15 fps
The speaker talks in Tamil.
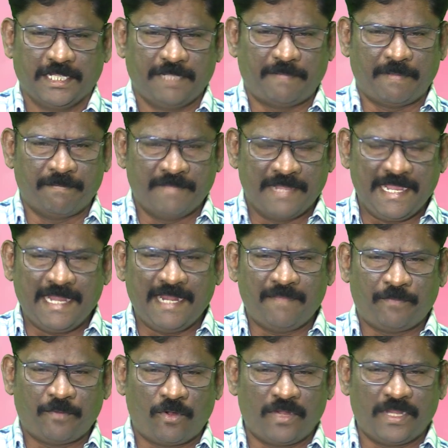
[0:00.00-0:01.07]
இப்போ மேலே
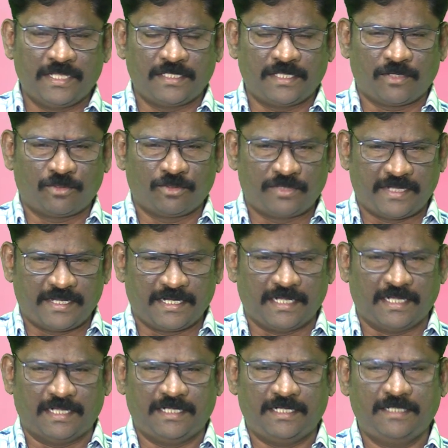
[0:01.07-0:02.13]
போன இந்த குதிரைகள்